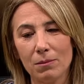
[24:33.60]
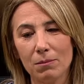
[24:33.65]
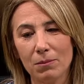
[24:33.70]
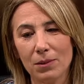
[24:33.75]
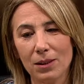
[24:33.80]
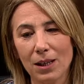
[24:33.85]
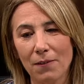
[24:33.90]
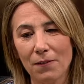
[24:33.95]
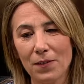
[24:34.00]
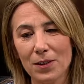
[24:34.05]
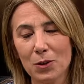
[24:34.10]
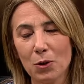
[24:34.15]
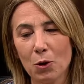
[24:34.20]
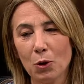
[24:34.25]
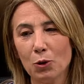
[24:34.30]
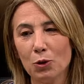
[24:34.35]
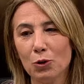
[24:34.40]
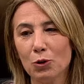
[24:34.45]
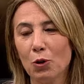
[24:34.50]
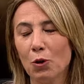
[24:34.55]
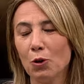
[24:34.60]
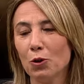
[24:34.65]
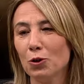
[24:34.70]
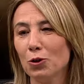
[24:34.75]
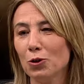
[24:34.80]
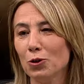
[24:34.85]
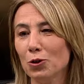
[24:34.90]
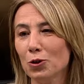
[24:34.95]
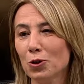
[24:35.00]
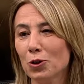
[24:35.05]
Kafesoğlu'nu
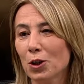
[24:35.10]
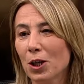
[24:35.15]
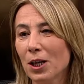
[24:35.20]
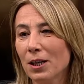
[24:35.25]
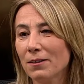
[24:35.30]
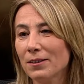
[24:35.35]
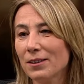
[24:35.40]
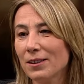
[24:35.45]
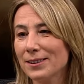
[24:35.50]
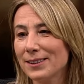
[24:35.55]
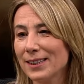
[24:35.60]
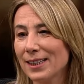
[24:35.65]
okuyunuz. E,